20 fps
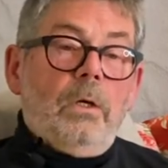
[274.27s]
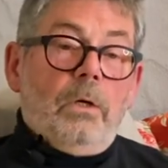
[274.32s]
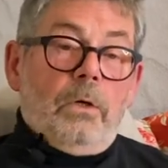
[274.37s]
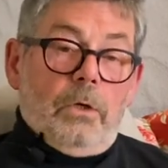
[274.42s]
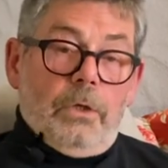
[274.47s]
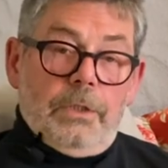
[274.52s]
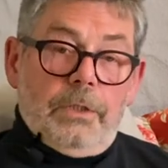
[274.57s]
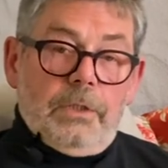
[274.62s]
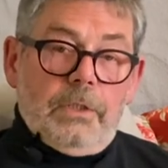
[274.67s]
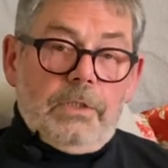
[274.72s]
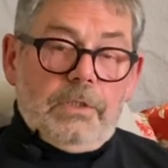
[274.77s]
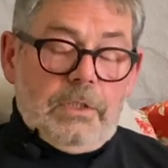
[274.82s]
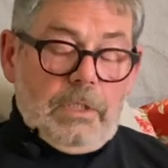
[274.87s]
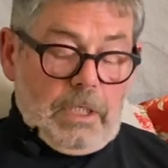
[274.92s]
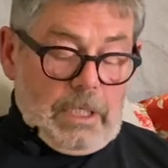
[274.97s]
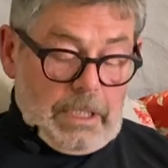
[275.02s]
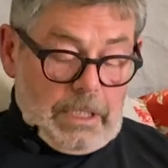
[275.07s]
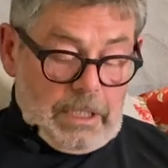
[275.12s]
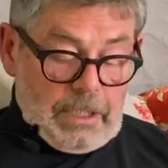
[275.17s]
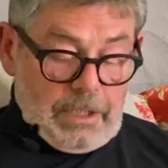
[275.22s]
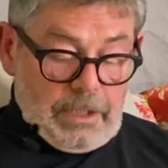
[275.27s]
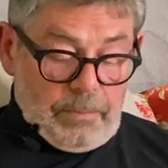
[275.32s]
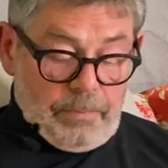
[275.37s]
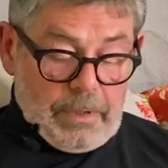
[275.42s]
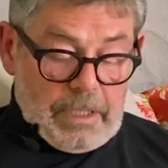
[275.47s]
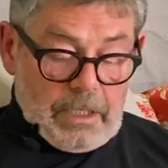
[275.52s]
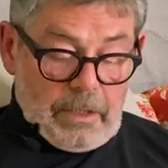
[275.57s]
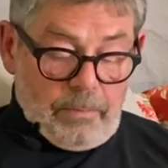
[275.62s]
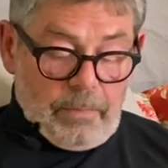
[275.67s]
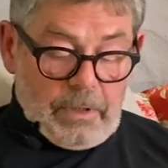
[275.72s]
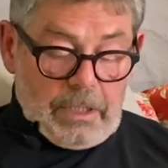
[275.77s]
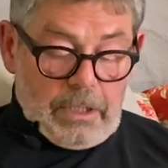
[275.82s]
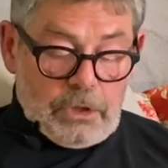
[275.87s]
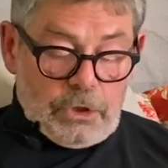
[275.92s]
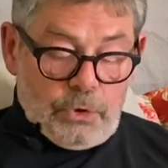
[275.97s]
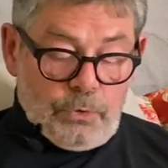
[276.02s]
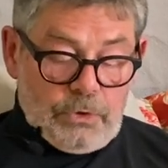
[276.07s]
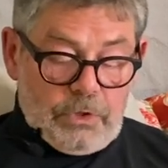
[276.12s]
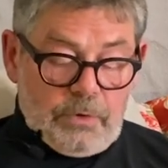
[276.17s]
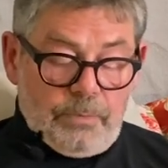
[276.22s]
Heute ist die heilige Barbara
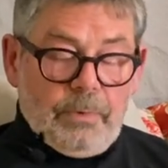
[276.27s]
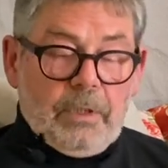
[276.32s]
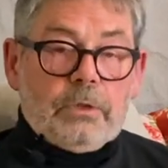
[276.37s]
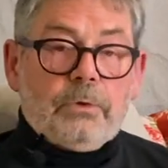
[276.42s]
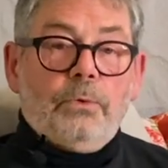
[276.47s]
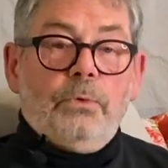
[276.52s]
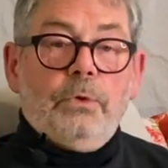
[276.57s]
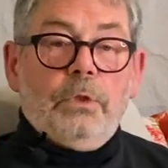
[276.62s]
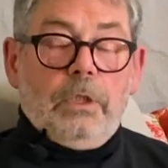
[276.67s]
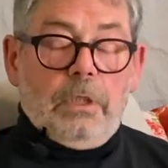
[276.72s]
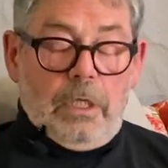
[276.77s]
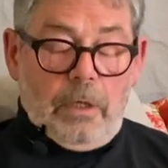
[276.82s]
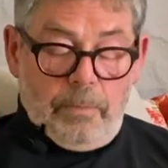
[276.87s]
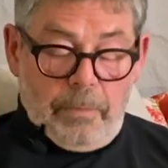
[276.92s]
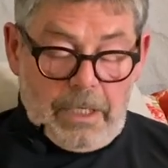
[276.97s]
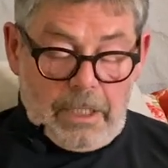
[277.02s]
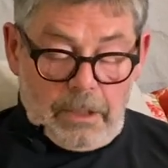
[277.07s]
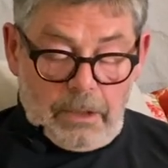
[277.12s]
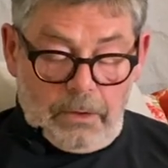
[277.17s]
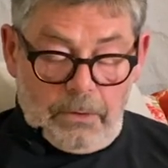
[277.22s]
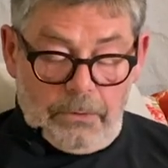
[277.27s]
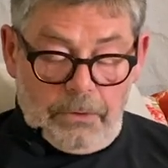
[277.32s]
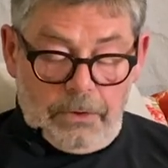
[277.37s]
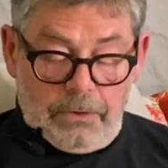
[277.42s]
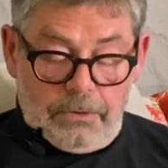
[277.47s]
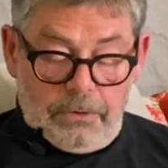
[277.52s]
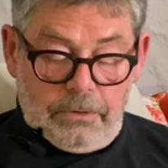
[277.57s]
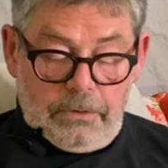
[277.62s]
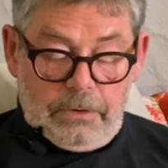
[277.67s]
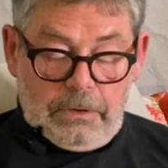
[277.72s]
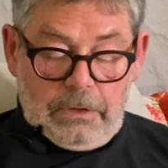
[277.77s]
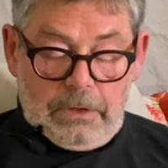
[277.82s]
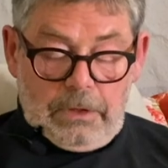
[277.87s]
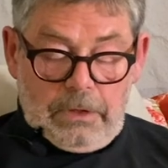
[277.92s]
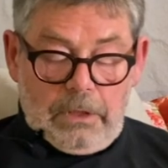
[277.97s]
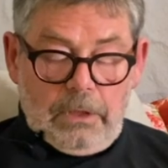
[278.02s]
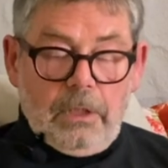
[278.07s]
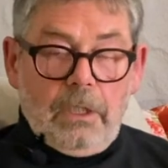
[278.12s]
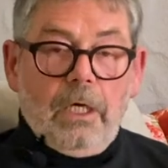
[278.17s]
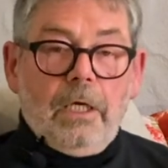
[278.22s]
Schutzpatronin der Bergleute,
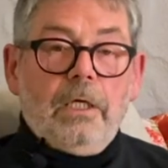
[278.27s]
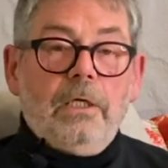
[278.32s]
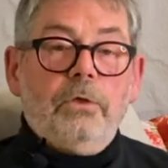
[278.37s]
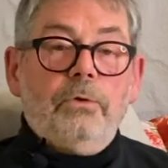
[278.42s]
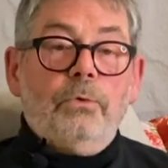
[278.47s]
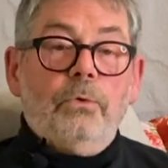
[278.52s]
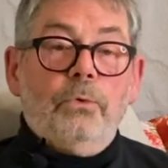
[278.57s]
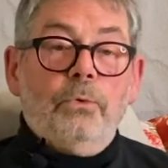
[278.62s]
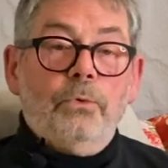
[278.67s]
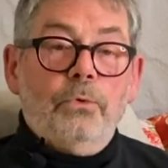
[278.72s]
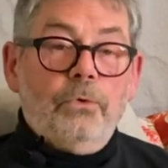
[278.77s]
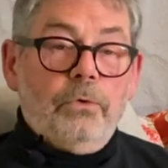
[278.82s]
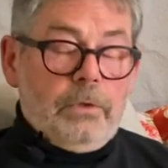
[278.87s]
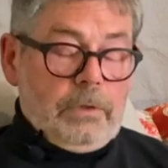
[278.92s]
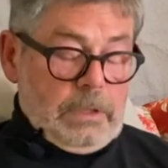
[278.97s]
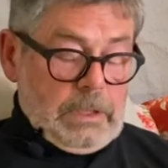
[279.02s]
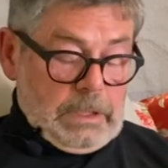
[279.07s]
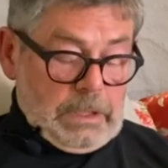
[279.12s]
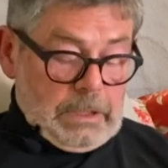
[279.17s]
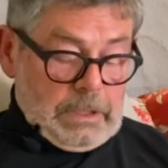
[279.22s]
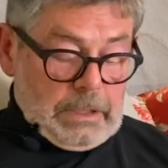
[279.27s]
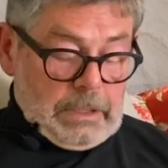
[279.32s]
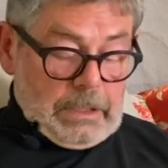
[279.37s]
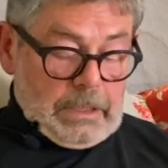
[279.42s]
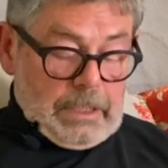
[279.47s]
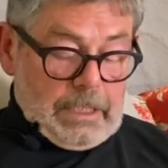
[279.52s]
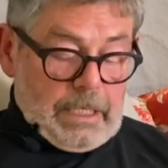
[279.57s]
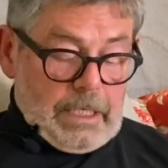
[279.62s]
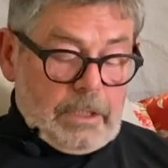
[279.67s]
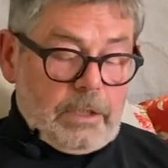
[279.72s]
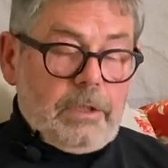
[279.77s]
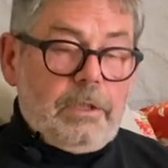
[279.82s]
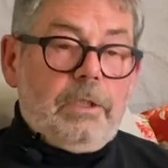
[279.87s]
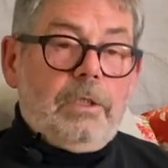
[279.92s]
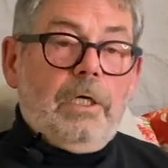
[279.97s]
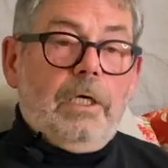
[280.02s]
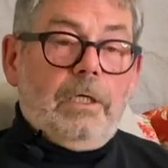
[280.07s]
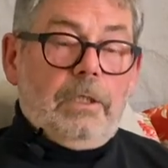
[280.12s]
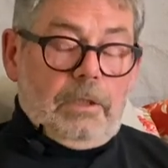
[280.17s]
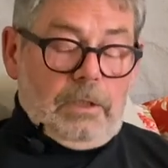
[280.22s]
der Geologen, der
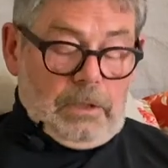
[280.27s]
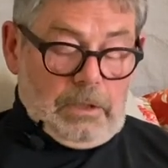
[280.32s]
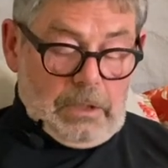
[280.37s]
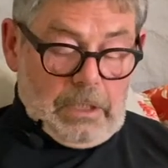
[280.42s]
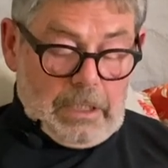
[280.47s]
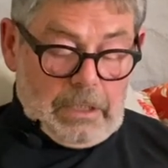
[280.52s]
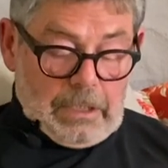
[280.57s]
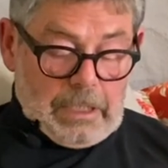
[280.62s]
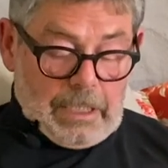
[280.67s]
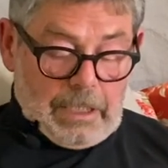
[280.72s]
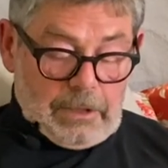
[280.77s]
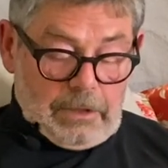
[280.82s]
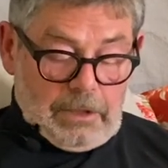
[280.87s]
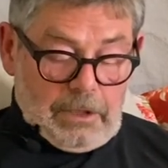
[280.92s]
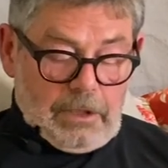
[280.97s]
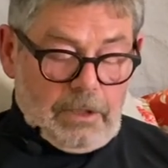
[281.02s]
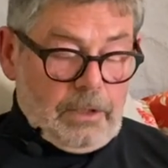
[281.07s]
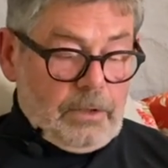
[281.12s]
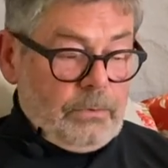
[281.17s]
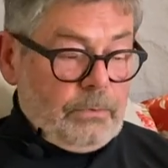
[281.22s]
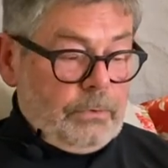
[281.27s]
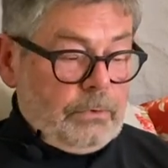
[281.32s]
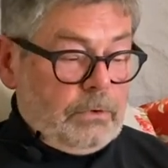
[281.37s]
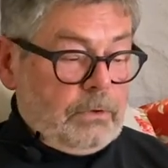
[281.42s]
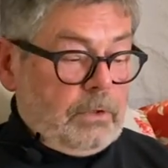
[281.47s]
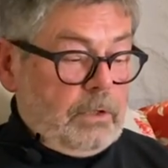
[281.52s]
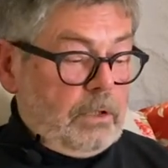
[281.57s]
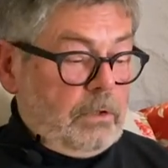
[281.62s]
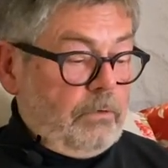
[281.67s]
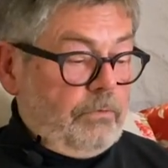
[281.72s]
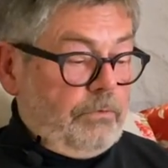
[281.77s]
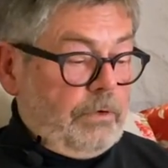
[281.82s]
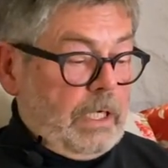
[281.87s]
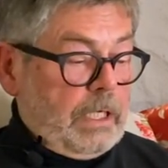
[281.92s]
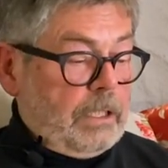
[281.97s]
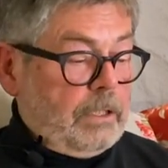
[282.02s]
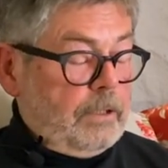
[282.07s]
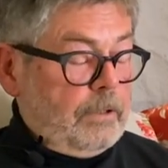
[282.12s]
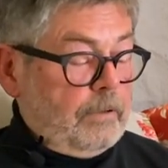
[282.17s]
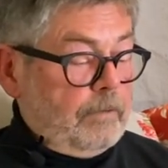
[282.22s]
Architekten, der Dachdecker und der
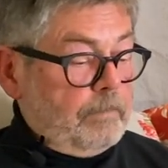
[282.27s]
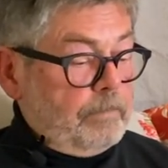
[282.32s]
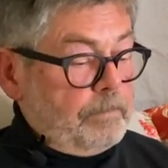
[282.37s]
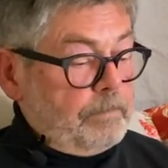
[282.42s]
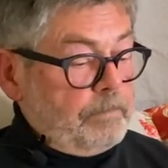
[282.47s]
Gefangenen.